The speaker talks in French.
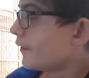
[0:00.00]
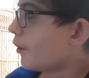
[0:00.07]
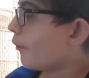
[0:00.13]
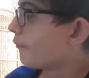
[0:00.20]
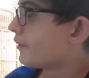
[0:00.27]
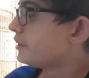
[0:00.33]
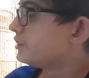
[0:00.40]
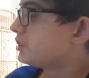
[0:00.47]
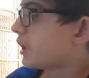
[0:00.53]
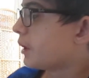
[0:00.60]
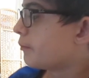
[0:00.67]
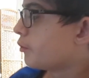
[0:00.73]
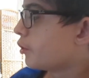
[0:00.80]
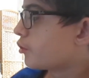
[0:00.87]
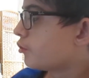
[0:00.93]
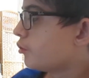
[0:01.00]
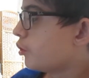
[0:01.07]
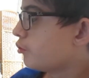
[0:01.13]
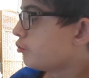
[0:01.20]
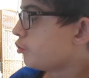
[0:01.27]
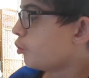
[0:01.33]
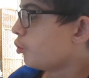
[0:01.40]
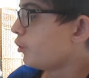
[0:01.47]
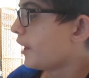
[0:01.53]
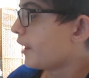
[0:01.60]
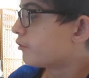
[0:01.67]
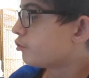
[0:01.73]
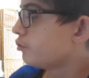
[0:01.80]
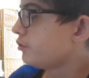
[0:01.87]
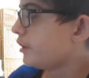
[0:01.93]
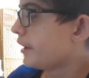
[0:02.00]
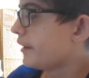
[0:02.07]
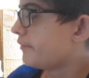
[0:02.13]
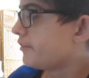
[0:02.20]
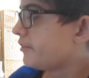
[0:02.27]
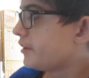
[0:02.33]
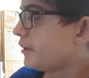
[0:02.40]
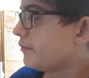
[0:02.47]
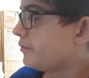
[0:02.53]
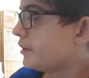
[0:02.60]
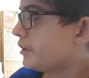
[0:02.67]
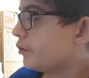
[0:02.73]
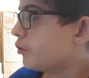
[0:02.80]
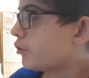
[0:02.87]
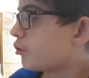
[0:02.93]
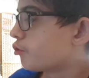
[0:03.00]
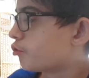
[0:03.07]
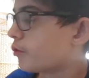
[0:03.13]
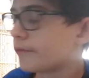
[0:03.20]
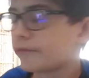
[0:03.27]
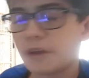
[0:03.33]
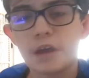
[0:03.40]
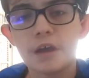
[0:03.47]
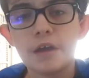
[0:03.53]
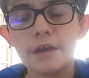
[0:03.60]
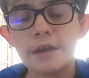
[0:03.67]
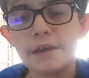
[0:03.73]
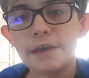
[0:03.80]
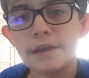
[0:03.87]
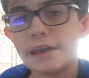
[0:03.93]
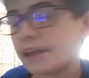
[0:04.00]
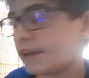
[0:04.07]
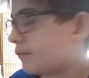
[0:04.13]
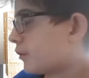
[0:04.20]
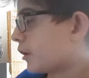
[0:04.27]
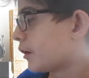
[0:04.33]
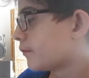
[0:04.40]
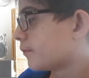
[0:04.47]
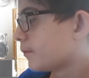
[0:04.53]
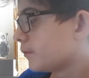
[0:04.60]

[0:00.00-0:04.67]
En fait, j'ai un bloc note où il y a toutes les idées de vidéos que je dois faire. Et voilà.